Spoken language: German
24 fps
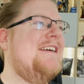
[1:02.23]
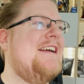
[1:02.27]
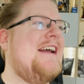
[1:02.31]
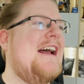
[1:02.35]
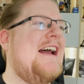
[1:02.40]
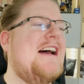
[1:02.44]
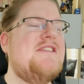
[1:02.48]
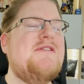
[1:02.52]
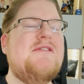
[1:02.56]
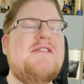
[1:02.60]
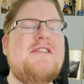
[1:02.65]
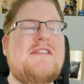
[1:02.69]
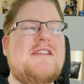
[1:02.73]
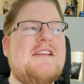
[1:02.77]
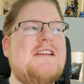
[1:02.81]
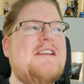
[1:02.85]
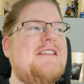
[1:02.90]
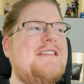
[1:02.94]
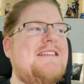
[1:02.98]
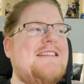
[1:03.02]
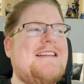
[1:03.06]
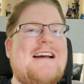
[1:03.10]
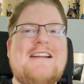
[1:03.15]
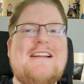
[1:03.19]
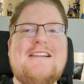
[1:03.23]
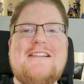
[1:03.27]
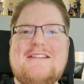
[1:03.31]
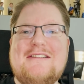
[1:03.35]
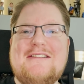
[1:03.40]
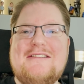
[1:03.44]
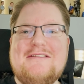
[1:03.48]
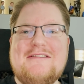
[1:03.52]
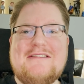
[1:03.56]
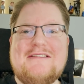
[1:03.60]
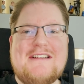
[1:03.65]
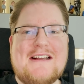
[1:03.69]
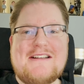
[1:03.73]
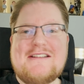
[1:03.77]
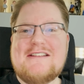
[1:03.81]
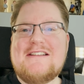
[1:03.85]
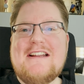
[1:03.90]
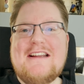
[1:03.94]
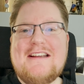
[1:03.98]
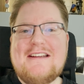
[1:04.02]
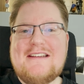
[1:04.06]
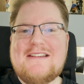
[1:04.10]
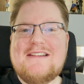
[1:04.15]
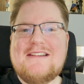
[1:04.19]
Also, es ist das
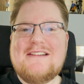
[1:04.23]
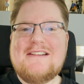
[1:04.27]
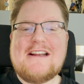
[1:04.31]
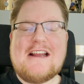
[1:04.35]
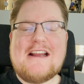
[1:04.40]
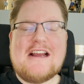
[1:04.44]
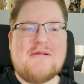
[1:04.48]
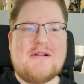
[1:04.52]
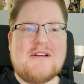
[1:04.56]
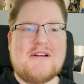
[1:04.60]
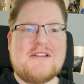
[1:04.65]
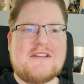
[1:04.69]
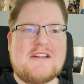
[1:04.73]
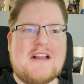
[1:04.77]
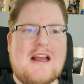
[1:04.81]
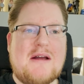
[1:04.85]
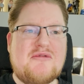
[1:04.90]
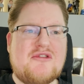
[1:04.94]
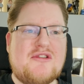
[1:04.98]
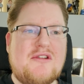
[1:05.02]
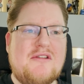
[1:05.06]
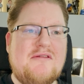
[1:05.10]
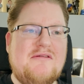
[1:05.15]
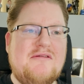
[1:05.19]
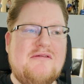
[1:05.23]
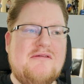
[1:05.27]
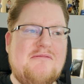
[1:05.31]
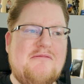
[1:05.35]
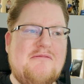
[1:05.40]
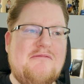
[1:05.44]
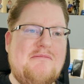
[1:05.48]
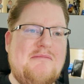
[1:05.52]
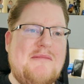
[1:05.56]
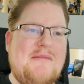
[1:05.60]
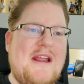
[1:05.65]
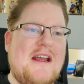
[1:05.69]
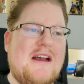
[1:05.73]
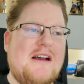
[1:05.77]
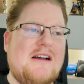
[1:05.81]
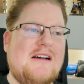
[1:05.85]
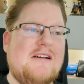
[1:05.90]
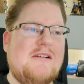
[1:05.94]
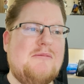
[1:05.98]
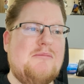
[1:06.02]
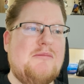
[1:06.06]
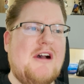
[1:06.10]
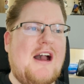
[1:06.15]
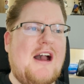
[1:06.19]
nicht aber es gab schon
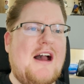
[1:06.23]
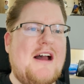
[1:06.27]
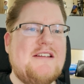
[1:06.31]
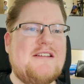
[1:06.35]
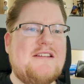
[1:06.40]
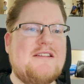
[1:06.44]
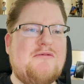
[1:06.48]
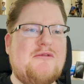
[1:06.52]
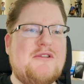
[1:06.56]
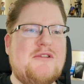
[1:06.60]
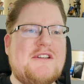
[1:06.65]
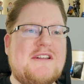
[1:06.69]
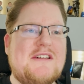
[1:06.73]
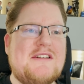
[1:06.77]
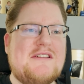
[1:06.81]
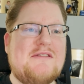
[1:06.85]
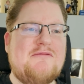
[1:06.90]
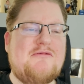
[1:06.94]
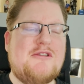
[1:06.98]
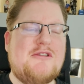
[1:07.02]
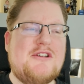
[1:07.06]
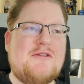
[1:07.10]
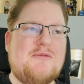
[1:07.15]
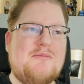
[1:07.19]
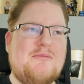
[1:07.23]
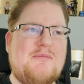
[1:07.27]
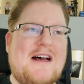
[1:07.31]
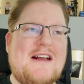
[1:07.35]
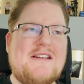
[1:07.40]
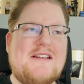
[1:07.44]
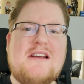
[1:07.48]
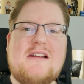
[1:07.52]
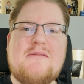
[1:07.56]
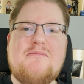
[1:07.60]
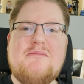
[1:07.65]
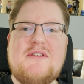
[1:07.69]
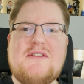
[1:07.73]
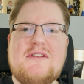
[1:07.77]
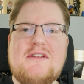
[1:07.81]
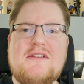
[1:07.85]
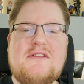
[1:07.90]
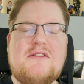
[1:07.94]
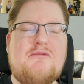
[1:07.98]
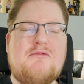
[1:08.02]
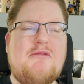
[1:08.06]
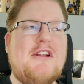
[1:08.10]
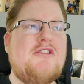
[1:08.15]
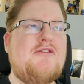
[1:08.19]
mehrere Bereiche, wo ich, das, wo ich so ein paar Sachen ein bisschen
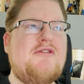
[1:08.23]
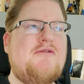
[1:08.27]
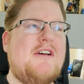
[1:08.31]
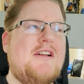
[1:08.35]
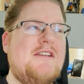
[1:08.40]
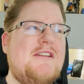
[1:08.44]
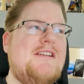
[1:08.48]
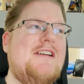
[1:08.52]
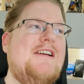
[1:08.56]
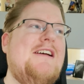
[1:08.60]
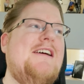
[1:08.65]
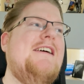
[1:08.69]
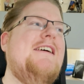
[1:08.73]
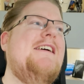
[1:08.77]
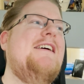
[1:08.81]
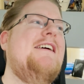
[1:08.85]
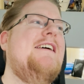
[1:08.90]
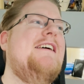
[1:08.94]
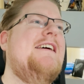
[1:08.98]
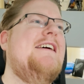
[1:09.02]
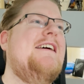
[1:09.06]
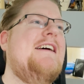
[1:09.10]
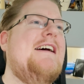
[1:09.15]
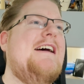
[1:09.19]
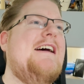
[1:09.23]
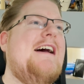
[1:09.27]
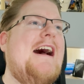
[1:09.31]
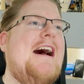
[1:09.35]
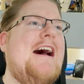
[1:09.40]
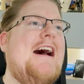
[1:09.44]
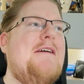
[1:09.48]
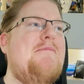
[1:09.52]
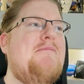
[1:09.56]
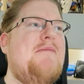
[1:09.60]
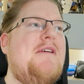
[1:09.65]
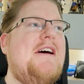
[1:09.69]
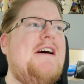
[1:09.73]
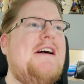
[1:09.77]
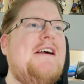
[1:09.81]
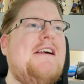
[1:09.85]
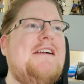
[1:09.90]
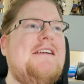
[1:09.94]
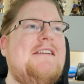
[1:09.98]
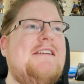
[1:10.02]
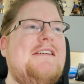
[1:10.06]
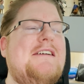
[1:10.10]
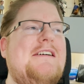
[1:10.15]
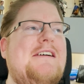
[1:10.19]
strange fand.
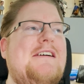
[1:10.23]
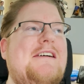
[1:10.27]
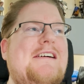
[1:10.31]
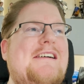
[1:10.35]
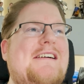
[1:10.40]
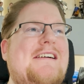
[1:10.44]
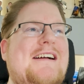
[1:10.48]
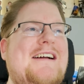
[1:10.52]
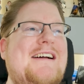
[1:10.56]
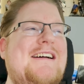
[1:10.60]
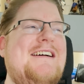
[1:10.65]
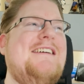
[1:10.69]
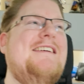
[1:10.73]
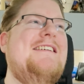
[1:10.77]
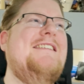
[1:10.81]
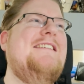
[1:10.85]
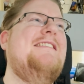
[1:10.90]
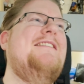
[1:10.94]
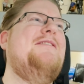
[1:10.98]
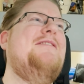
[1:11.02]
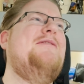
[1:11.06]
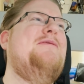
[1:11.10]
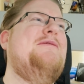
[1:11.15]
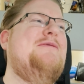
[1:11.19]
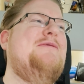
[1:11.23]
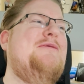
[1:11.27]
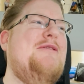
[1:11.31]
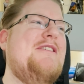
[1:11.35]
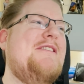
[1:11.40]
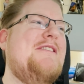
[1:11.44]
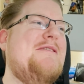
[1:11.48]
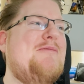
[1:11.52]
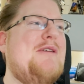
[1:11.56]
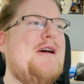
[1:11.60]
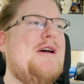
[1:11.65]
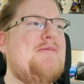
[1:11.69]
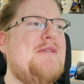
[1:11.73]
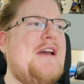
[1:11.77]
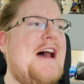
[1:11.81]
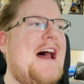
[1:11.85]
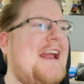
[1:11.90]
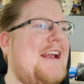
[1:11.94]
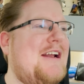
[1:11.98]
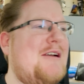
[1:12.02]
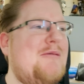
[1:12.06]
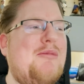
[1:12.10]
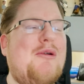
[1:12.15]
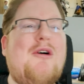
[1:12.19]
Einmal äh, wurde bei mir
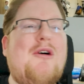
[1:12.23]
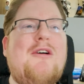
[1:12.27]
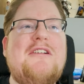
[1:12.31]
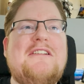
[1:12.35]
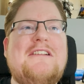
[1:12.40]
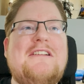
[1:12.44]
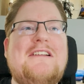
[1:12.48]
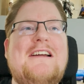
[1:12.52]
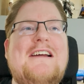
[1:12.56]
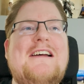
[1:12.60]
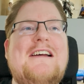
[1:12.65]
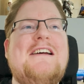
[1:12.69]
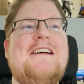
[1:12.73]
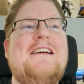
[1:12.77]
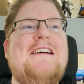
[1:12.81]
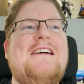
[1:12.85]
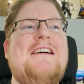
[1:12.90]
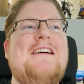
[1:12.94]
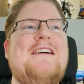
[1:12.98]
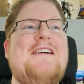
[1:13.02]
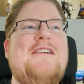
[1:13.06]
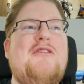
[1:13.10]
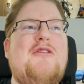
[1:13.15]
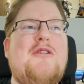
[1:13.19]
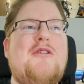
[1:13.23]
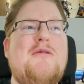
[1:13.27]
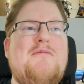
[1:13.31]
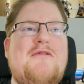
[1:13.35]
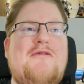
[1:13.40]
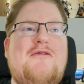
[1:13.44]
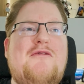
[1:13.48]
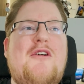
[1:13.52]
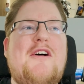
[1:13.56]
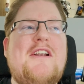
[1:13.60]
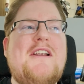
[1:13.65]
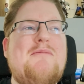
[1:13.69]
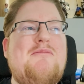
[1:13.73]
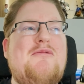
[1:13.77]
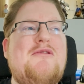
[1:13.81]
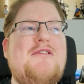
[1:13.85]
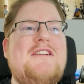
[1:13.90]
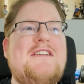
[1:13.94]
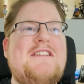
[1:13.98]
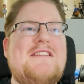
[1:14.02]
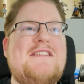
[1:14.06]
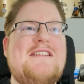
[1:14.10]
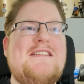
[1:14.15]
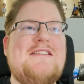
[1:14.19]
eingebrochen und bevor der
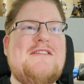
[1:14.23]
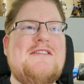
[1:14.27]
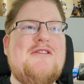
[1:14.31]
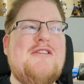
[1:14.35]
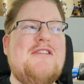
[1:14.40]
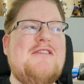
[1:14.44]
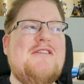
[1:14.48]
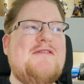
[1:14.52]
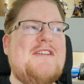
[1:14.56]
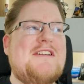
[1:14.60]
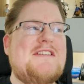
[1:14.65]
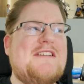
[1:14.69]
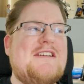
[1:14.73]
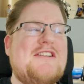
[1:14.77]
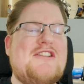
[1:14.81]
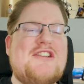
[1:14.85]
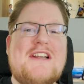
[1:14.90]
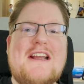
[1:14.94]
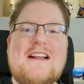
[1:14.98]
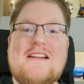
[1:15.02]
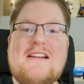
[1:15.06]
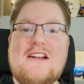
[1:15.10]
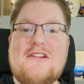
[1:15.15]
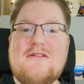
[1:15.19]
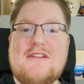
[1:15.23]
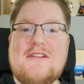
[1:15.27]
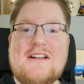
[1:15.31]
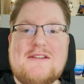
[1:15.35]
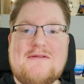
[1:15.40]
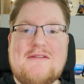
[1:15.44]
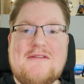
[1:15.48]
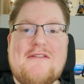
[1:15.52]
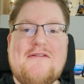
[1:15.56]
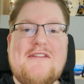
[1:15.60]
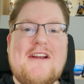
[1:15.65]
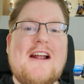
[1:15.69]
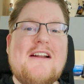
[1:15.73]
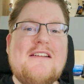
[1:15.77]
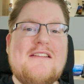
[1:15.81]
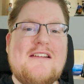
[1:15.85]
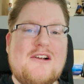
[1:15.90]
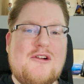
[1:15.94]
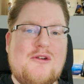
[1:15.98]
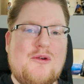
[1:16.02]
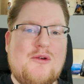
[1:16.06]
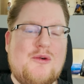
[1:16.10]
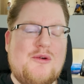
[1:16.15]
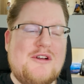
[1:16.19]
Polizist irgendwas gecheckt hat, und das war während
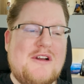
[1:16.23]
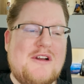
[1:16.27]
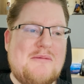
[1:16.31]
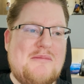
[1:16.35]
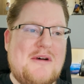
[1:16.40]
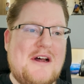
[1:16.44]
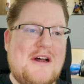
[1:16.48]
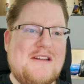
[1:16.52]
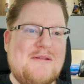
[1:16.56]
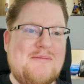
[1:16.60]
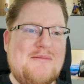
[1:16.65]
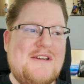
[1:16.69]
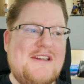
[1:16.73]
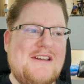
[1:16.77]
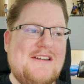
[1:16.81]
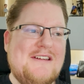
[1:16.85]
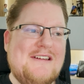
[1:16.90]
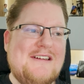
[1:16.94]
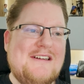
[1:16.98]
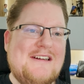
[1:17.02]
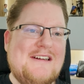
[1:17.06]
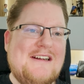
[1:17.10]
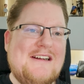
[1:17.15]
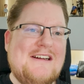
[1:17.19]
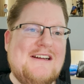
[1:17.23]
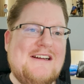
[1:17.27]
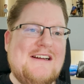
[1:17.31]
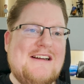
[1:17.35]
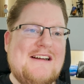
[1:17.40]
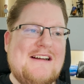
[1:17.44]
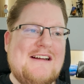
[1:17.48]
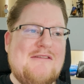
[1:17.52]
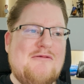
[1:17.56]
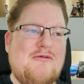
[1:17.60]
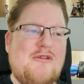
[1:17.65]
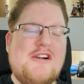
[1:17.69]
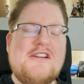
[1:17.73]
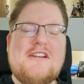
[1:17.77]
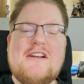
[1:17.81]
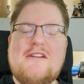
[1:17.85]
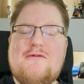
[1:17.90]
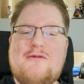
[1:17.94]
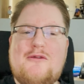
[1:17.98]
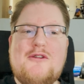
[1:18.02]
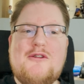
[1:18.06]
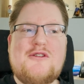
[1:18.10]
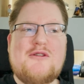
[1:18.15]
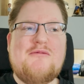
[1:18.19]
der Corona-Pandemie, wollte er
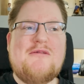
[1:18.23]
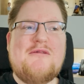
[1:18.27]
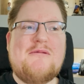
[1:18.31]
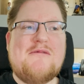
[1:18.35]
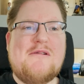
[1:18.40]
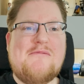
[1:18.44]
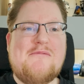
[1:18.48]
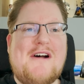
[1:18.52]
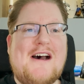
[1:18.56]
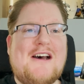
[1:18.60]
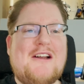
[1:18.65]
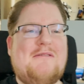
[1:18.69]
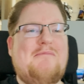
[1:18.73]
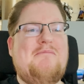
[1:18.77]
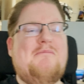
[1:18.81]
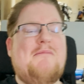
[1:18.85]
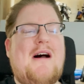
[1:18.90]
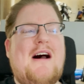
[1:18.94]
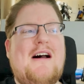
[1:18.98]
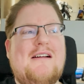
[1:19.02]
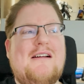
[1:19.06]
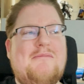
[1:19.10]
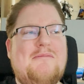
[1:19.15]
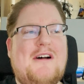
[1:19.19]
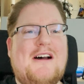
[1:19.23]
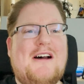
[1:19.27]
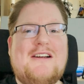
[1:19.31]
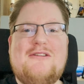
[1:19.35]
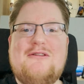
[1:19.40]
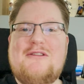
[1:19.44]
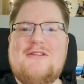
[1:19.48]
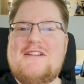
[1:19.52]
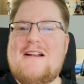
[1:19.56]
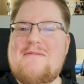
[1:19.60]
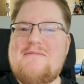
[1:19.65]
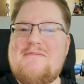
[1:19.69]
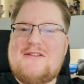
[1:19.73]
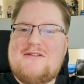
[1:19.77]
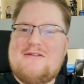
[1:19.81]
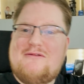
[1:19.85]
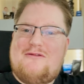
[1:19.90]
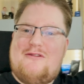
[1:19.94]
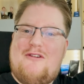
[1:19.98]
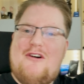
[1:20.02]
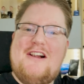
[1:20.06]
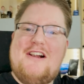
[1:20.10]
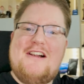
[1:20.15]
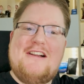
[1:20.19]
ein Foto mit mir machen, ma machen und hat mich so
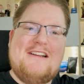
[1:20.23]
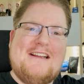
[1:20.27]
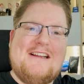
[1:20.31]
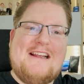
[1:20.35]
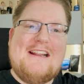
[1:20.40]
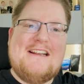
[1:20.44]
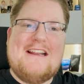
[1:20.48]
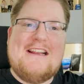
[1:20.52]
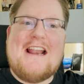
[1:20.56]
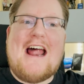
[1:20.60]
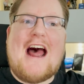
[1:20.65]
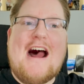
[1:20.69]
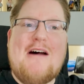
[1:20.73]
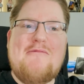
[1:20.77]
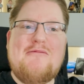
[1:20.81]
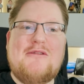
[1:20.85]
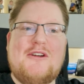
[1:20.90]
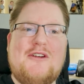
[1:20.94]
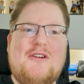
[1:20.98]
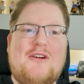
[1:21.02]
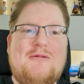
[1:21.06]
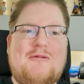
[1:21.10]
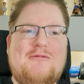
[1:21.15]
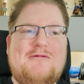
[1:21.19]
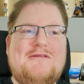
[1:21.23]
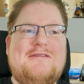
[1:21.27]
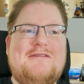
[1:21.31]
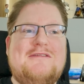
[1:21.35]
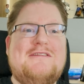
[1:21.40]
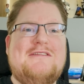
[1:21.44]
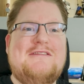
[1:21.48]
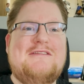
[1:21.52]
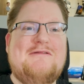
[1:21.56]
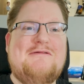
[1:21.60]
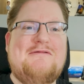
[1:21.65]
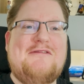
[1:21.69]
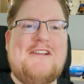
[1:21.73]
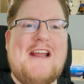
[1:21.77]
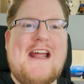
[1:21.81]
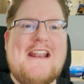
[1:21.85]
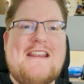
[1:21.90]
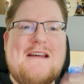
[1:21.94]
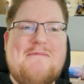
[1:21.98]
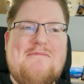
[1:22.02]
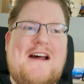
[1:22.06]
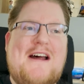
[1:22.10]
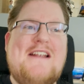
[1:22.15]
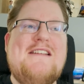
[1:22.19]
voll in den Arm genommen.
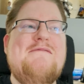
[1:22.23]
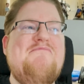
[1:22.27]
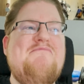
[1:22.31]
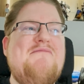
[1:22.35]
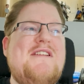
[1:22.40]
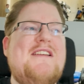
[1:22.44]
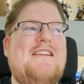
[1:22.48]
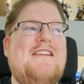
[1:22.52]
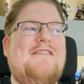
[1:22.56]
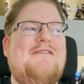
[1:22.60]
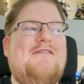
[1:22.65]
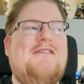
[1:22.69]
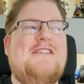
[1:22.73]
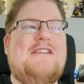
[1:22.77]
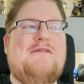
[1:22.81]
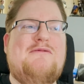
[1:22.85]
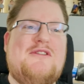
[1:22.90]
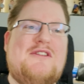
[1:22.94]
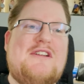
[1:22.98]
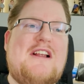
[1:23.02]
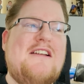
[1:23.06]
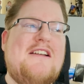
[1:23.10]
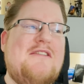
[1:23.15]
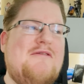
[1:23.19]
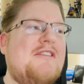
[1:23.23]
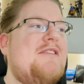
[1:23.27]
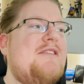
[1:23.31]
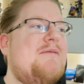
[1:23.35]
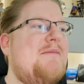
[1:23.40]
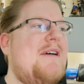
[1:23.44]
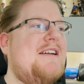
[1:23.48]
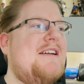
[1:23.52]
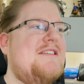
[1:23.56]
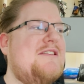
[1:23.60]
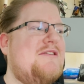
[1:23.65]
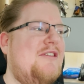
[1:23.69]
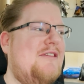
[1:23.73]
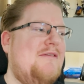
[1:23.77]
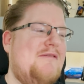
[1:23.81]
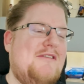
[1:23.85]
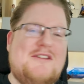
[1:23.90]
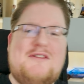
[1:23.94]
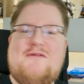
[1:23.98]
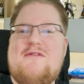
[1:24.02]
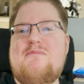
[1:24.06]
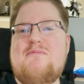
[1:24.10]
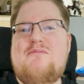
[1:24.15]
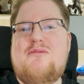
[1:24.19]
Während der Pandemie. Und ich wusste gar nicht, was ich machen soll, weil
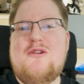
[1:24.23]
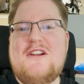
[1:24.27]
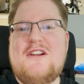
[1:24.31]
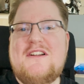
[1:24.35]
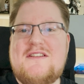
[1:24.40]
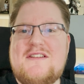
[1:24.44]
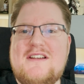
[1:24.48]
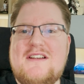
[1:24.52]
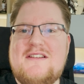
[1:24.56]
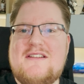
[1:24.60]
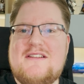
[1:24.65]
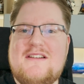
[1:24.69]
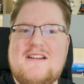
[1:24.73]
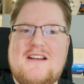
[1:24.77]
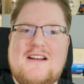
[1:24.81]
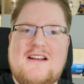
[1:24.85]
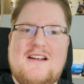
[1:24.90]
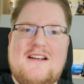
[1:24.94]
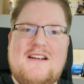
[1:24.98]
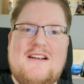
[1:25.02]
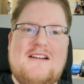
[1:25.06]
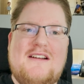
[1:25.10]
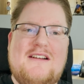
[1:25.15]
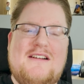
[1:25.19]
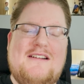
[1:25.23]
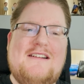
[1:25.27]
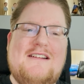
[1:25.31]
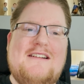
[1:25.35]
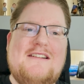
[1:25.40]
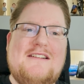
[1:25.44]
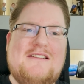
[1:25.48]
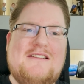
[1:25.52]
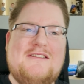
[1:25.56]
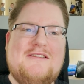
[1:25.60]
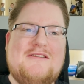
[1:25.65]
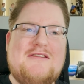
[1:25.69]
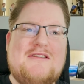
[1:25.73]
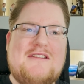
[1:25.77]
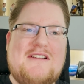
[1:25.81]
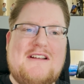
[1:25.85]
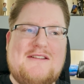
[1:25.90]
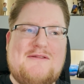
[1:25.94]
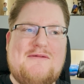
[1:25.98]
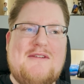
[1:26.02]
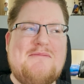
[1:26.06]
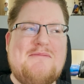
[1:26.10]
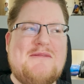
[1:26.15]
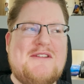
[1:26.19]
es war ein Polizist.
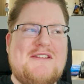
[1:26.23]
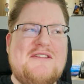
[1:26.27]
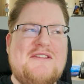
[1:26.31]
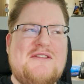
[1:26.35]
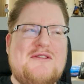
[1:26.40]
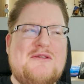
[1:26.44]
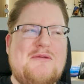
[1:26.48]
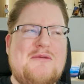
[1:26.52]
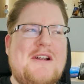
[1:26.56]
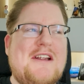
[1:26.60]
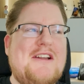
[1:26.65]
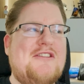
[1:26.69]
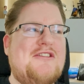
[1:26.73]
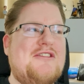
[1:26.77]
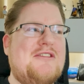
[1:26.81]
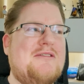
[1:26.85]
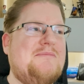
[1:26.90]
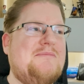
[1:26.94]
Das war ein bisschen strange.